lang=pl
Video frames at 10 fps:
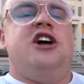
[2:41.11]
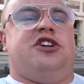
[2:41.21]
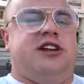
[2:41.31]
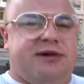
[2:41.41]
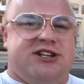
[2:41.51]

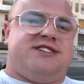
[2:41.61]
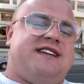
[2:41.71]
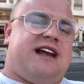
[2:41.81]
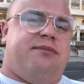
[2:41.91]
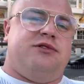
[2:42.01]
to nie będziesz
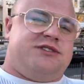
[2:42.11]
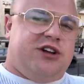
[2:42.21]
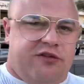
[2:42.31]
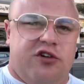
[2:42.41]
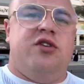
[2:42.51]
zarabiał
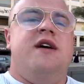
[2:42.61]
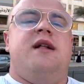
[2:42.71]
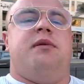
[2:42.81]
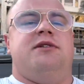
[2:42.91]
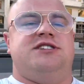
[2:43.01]
znowu,
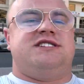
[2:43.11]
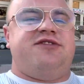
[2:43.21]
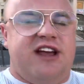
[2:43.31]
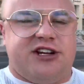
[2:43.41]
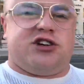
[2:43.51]
bo będziesz
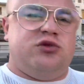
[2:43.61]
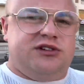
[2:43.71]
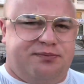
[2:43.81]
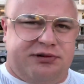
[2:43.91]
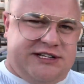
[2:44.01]
zwiększał
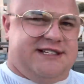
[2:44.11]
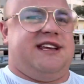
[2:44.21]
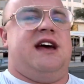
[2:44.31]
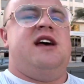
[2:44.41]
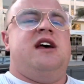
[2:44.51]

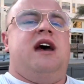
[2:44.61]
pozycję.